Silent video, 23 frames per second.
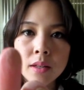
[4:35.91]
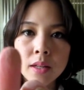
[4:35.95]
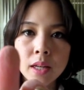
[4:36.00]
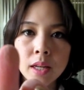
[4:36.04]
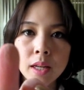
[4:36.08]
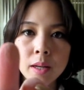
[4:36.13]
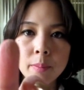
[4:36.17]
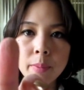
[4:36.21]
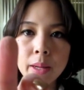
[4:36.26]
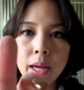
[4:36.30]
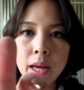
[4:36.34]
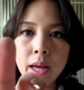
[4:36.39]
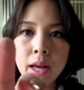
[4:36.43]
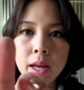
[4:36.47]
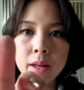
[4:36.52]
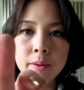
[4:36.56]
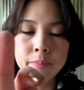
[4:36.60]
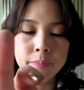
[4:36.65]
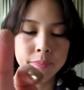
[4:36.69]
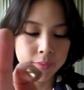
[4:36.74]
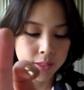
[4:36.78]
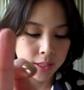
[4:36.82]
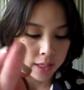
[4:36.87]
เห็นไหมคะ
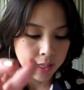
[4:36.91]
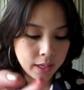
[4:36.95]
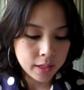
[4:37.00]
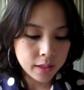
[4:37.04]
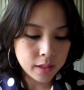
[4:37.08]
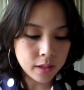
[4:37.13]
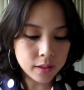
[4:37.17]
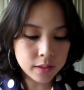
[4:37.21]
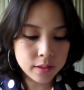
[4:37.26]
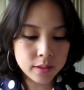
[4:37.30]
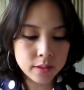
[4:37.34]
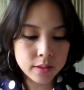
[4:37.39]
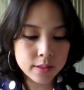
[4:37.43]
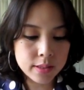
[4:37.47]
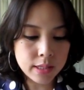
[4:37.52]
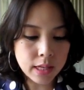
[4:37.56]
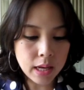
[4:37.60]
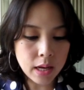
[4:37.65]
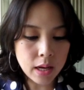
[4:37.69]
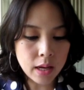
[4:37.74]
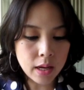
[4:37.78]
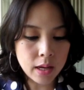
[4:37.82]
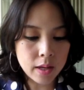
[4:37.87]
ก็คือจะ
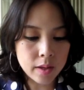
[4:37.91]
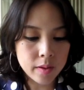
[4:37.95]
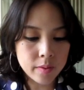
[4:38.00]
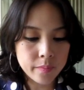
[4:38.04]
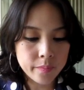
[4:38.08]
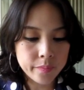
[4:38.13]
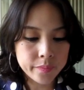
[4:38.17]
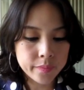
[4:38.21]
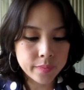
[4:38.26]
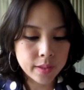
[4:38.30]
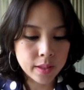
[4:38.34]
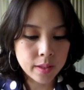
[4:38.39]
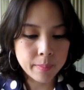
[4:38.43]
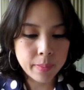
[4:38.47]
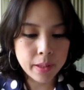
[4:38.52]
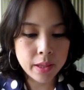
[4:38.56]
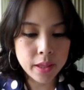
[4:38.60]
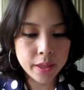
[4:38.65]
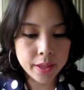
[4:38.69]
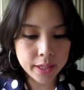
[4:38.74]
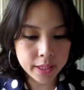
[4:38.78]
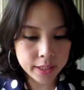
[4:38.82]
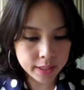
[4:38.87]
เป็น
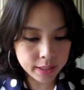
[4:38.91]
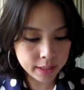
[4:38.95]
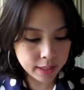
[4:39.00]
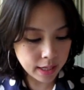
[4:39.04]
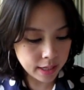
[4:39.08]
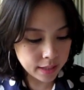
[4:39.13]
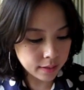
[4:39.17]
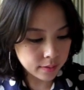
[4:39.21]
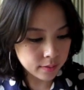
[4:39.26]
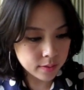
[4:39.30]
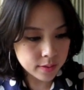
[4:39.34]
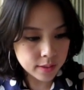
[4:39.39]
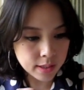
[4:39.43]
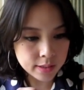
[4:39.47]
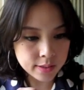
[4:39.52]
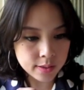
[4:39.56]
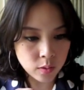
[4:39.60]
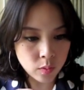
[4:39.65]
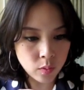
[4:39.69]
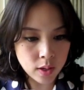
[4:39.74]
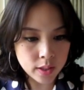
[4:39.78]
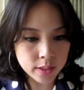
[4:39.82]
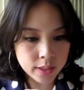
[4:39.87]
สีเนื้อเดี๋ยวจะส
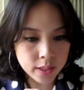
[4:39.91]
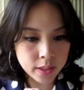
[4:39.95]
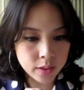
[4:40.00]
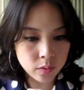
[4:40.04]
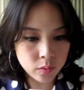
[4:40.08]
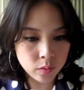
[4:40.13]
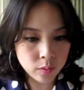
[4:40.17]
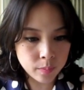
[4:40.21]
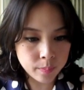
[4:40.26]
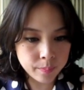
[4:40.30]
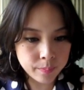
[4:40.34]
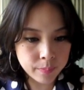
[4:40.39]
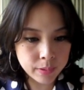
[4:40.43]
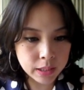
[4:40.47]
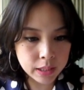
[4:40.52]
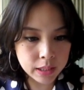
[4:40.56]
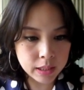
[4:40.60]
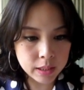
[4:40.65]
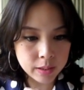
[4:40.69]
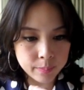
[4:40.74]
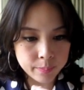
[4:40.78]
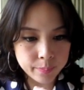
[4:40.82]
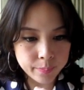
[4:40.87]
วอชให้ดูปื้
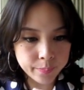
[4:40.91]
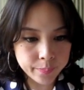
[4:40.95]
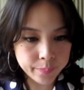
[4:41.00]
บ